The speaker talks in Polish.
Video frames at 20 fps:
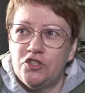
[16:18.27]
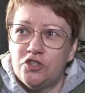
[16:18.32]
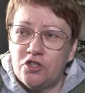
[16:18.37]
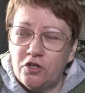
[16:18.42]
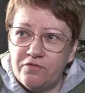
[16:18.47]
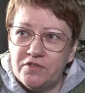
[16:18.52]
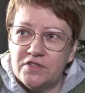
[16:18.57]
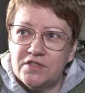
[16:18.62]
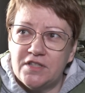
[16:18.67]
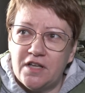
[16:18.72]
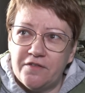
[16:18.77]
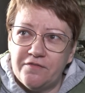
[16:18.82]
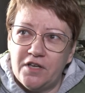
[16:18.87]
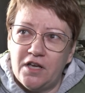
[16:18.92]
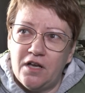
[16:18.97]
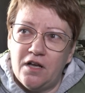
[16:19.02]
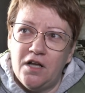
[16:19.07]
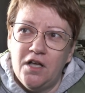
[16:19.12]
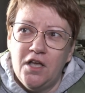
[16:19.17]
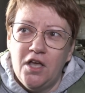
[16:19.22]
I to
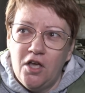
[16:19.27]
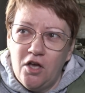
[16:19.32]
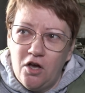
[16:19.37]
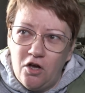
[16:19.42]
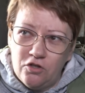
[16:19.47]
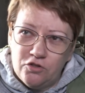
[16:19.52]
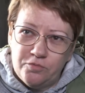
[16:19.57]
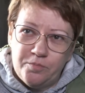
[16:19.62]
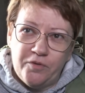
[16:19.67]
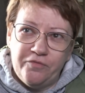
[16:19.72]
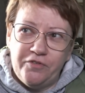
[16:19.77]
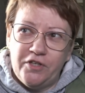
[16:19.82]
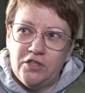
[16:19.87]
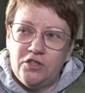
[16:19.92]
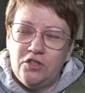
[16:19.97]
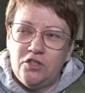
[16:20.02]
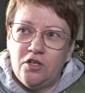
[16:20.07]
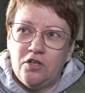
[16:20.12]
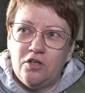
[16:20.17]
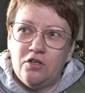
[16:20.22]
wystawia
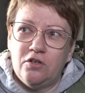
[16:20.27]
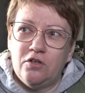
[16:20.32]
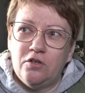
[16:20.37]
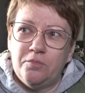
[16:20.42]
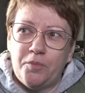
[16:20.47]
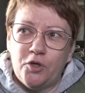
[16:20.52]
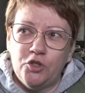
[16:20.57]
odpowiednio